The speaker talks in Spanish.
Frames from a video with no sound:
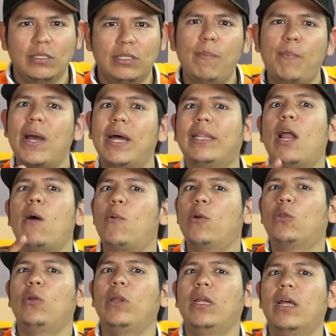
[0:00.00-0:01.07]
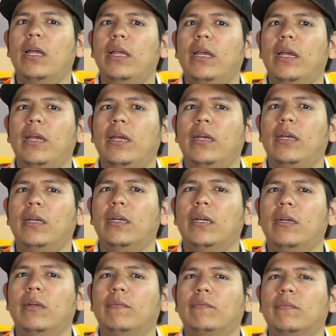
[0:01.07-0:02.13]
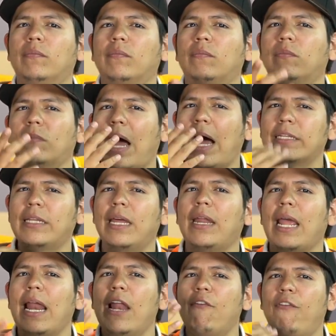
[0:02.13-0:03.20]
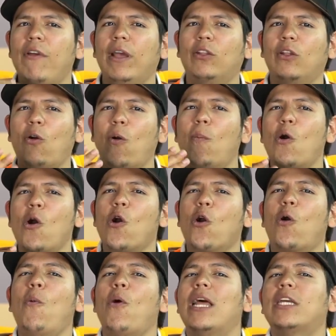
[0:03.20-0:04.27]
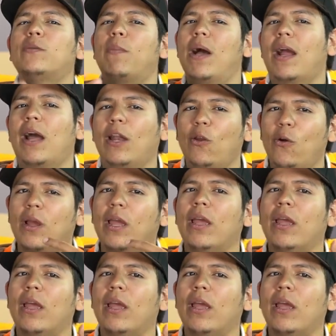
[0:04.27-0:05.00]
Siempre date la oportunidad de hacer el efecto, como, como las vacas,